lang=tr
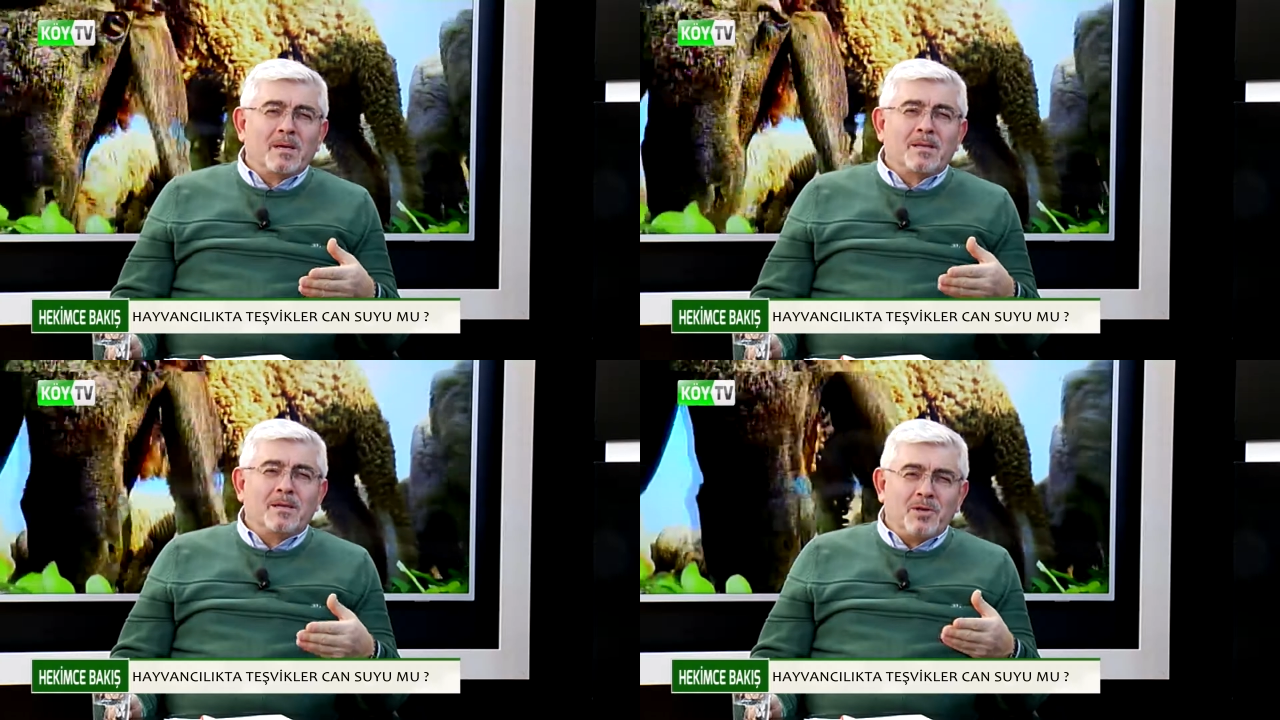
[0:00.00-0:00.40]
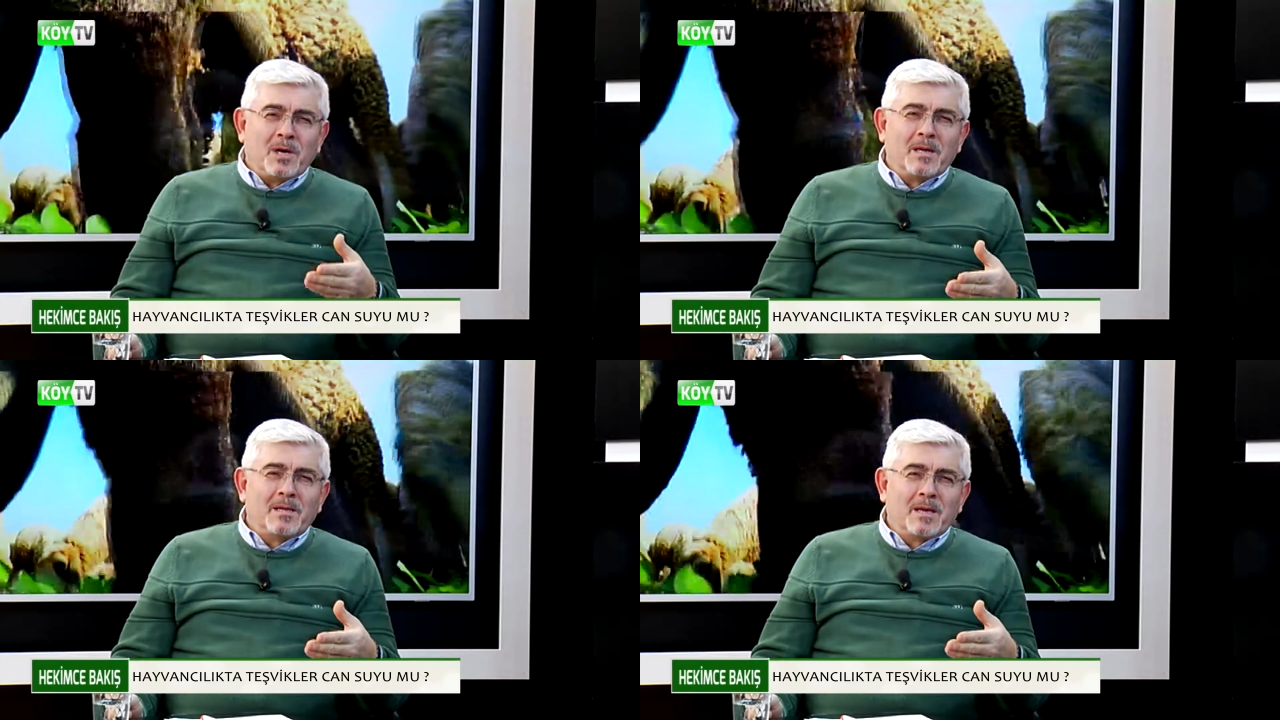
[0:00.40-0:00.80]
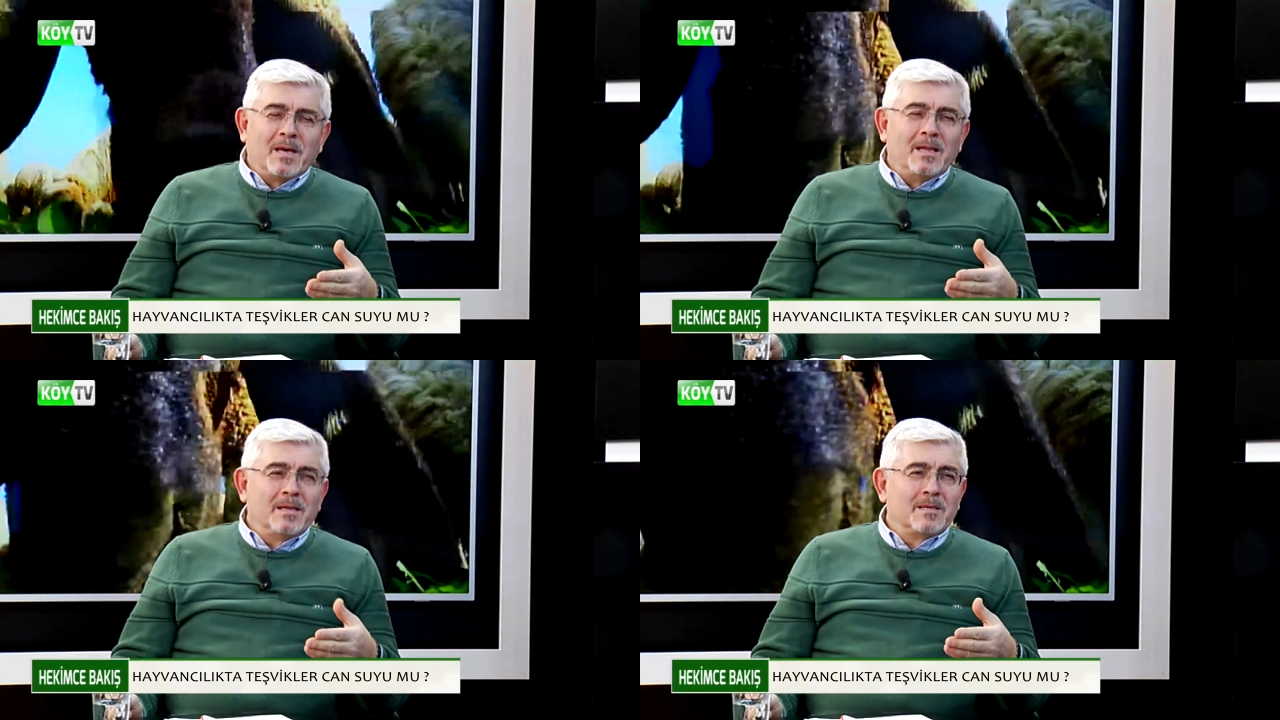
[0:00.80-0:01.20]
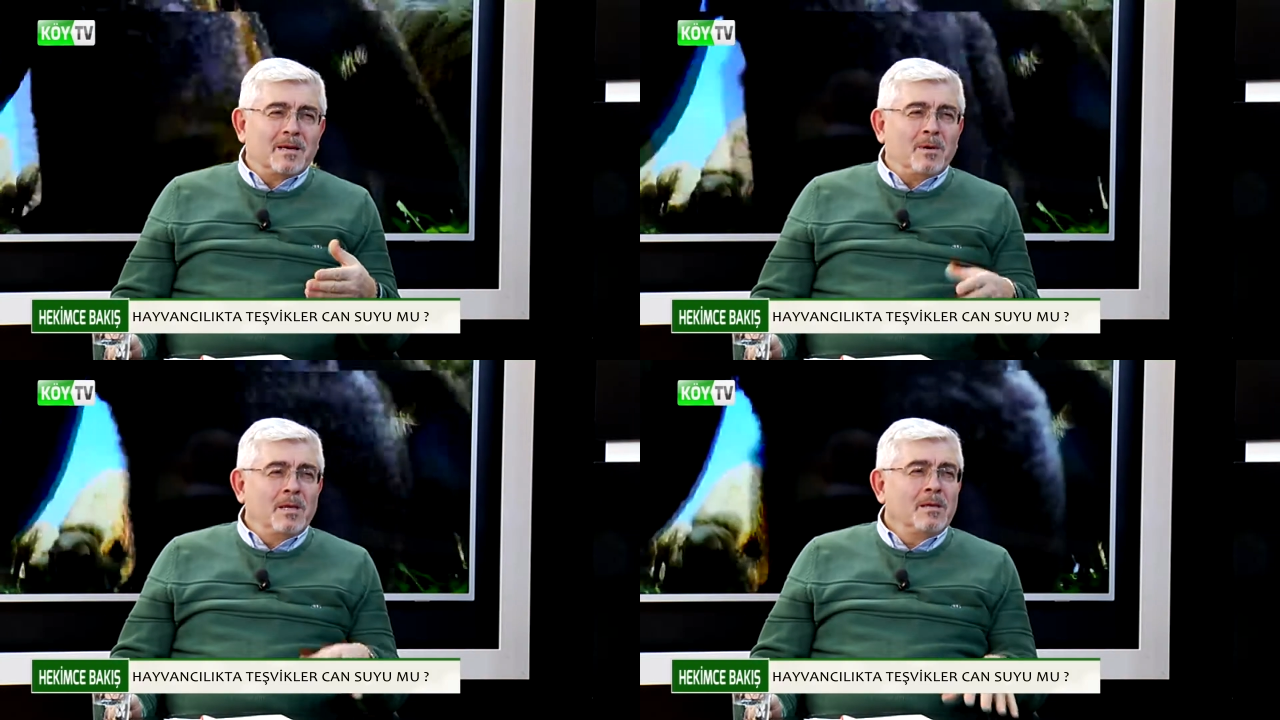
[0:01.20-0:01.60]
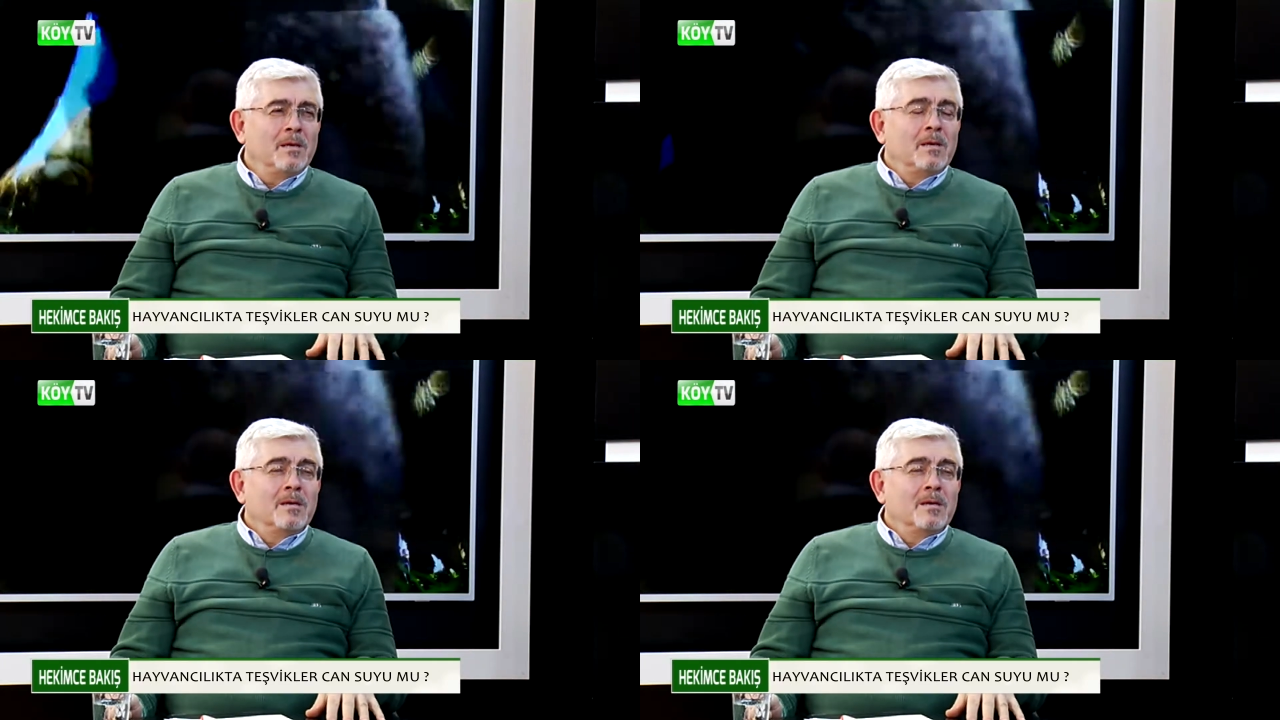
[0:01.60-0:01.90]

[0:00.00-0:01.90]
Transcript: ticarete geldiği zaman